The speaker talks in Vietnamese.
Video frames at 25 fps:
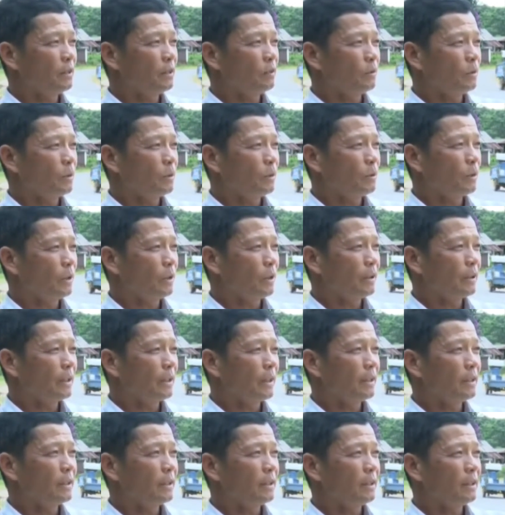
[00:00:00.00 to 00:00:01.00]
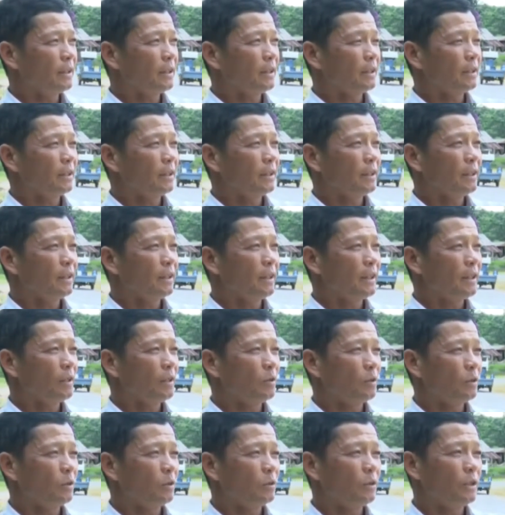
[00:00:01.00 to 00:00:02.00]
tôi bảo anh thành anh xem là tình nào
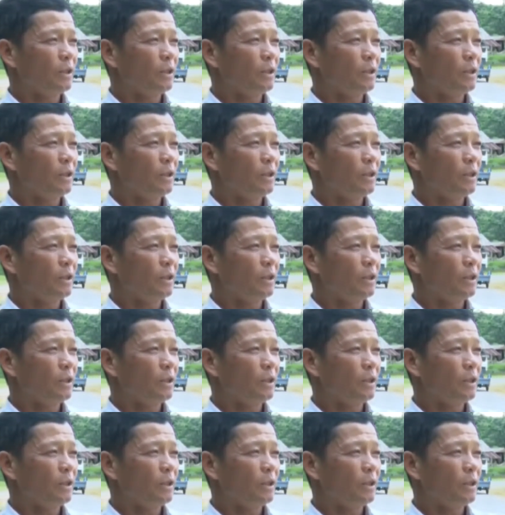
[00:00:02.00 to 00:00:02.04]
hỗ